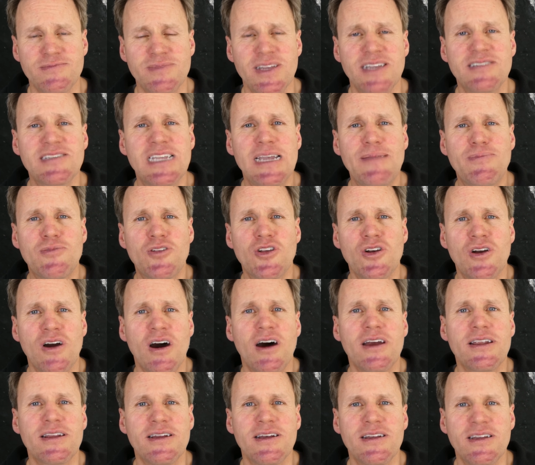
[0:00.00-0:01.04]
Es gibt
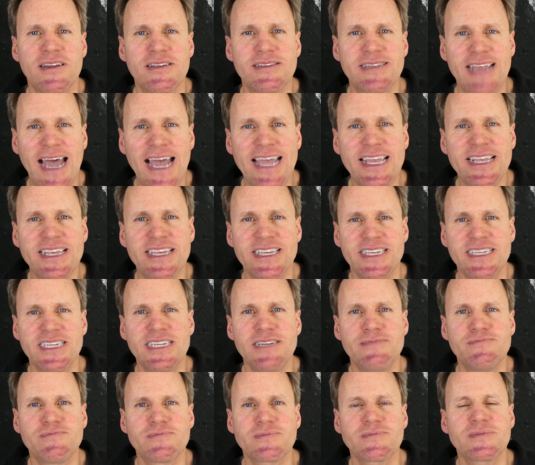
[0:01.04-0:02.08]
sogar
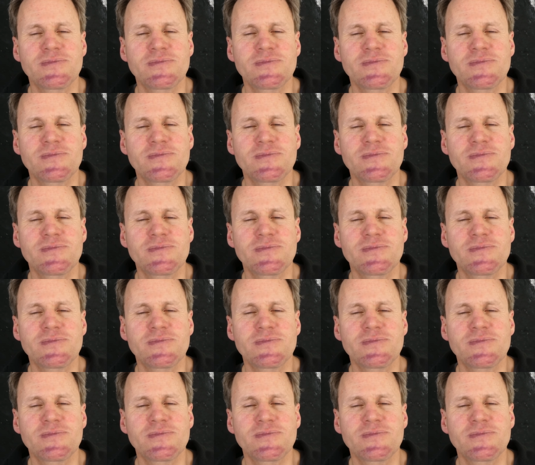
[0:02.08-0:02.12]
Nike,